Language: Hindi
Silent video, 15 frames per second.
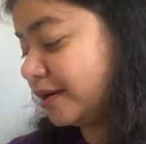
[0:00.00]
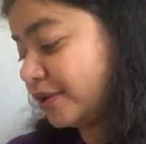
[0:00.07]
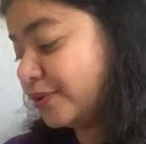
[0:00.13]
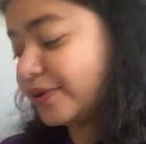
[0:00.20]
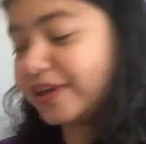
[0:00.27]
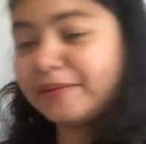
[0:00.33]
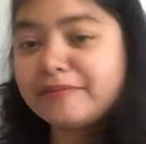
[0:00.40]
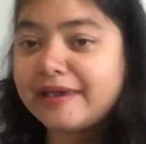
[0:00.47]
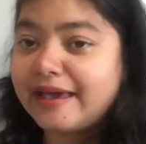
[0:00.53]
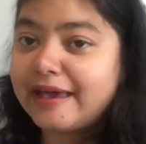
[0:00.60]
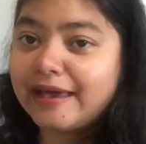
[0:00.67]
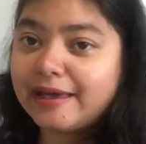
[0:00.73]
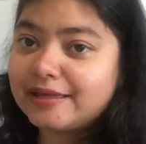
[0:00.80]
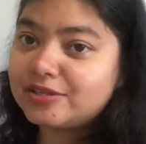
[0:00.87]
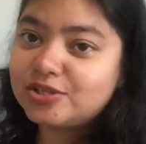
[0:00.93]
क्योंकि
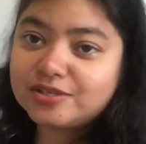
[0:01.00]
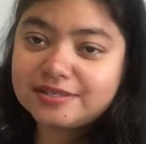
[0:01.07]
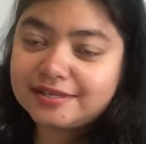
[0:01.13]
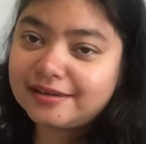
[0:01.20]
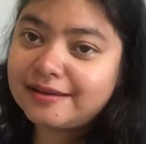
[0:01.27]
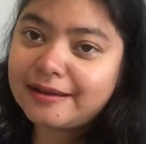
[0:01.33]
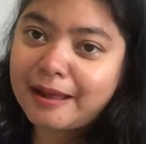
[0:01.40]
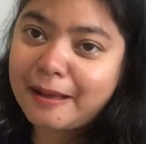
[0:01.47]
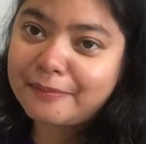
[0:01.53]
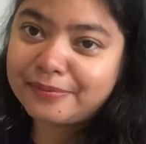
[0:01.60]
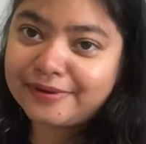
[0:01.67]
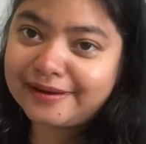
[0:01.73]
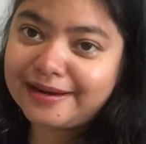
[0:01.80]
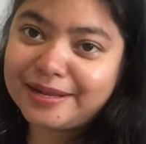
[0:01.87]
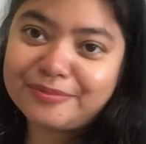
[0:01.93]
मैं चीज़ें ख़राब
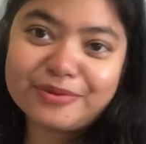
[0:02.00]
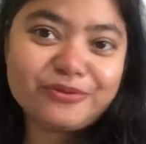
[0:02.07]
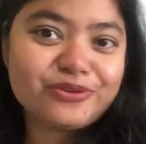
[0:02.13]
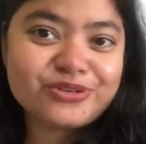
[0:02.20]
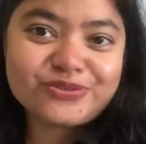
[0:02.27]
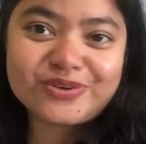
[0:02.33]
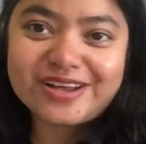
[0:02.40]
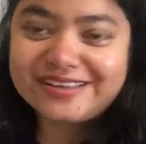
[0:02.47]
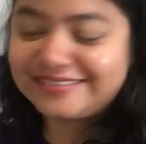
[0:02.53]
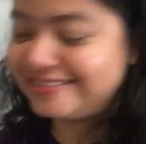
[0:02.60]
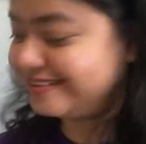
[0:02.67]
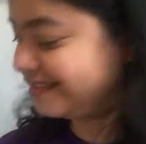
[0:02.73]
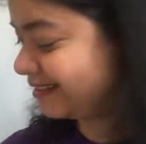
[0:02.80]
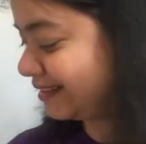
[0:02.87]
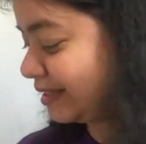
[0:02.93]
करने में विश्वास
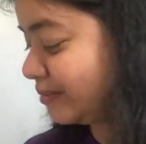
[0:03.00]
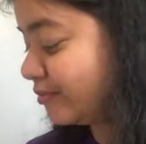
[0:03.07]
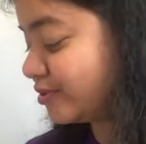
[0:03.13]
नहीं रखती